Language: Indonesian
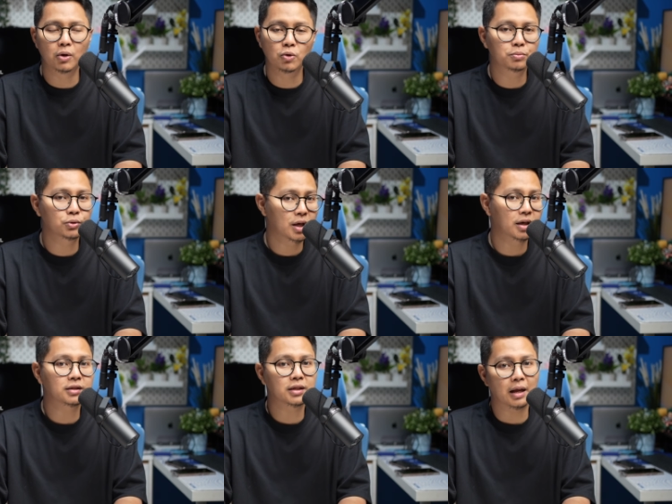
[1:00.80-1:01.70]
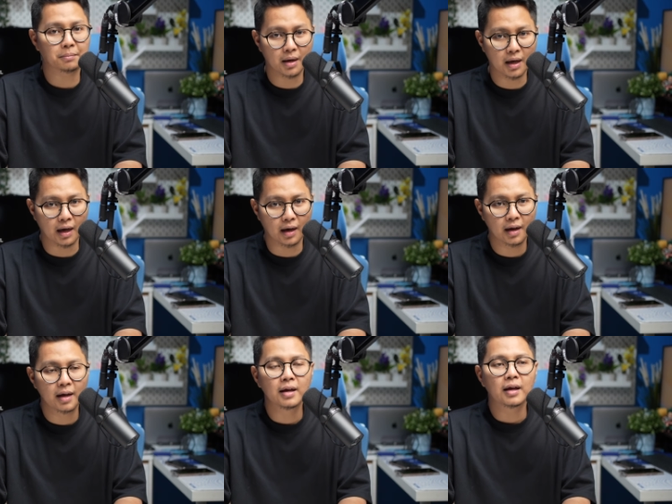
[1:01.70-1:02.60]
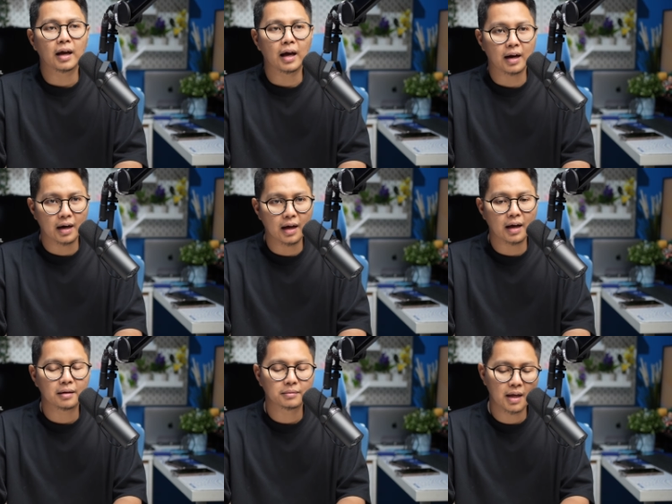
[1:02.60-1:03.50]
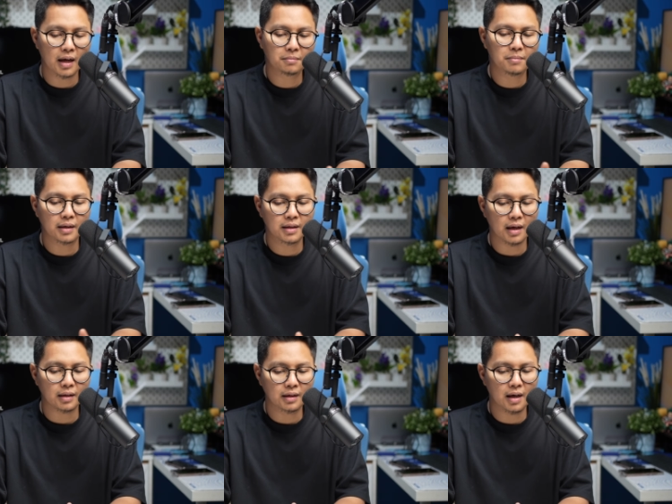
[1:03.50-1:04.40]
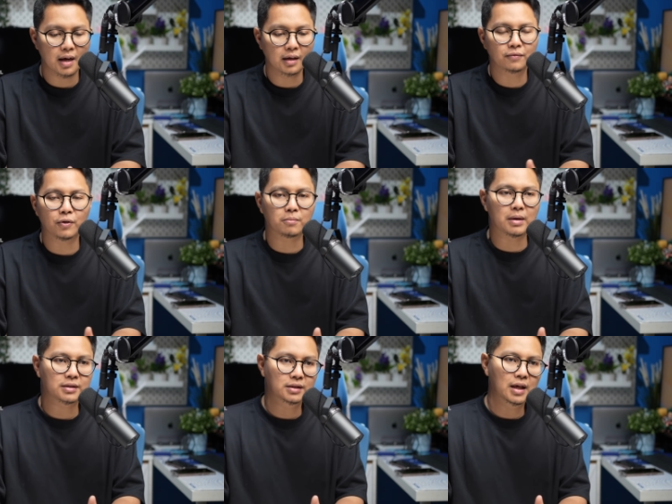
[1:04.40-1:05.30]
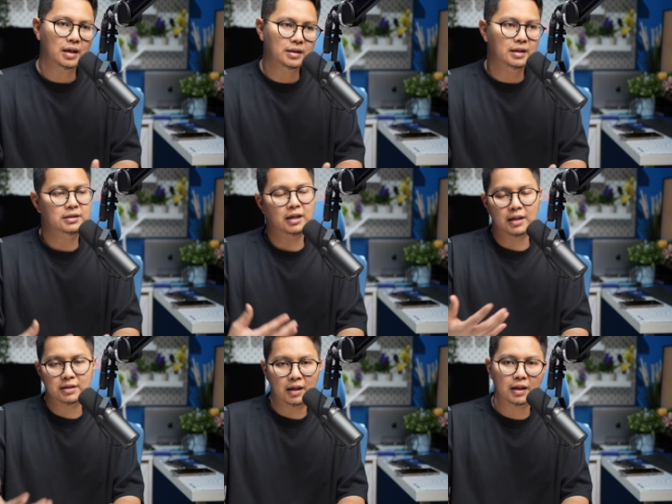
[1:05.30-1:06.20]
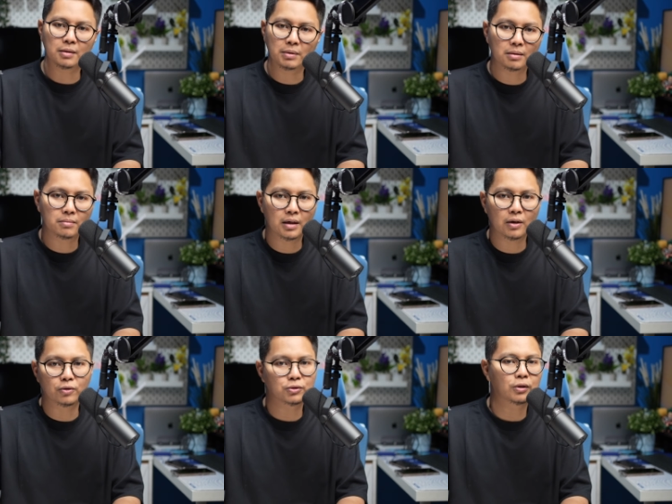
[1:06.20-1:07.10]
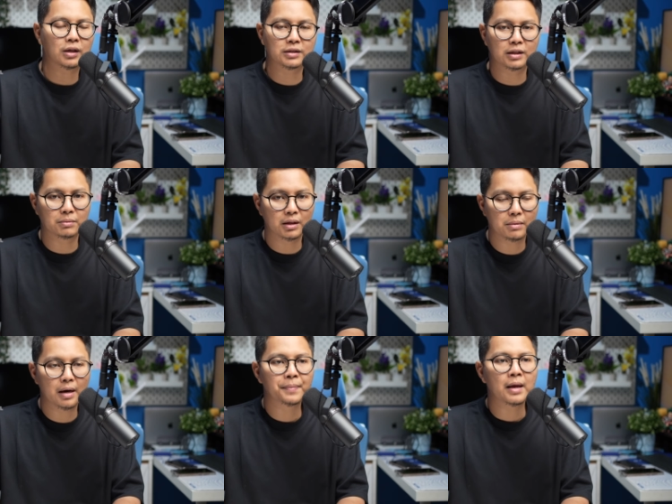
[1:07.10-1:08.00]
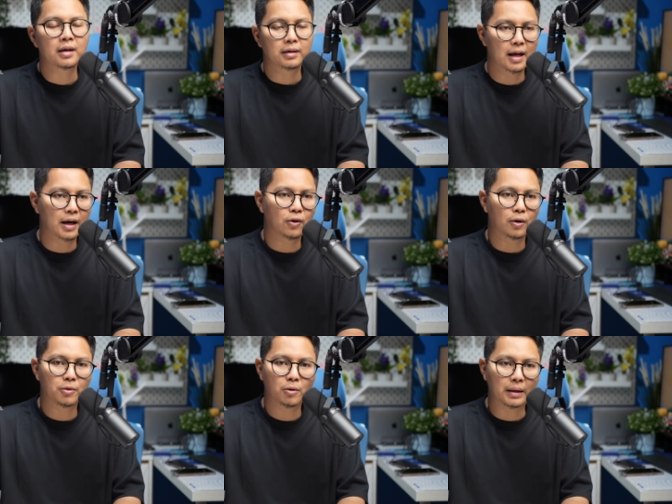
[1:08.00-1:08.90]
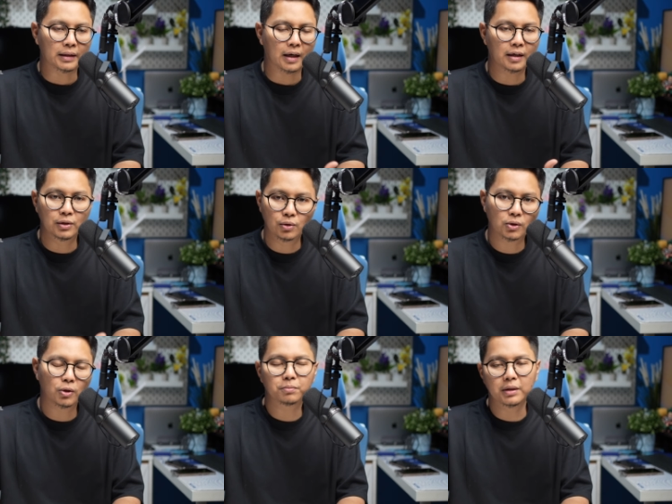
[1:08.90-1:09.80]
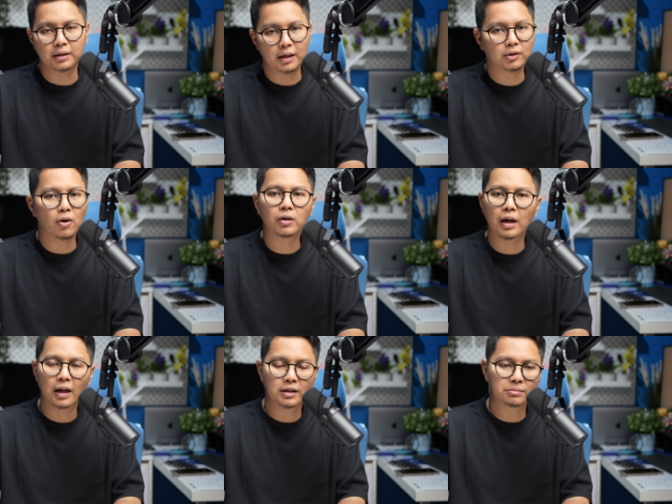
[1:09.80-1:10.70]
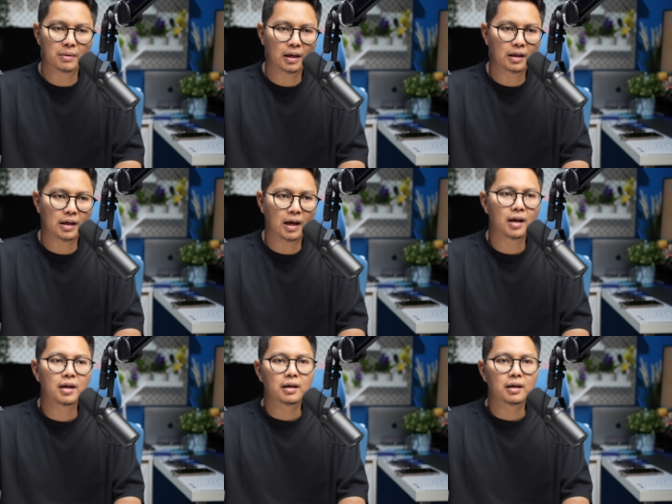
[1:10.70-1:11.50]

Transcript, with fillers: belum punya desi lapangan. Karena dari banyaknya informasi yang cerita-cerita teman-teman, konsultasi teman-teman, dari kolom komentar di YouTube, di TikTok, dan lain sebagainya,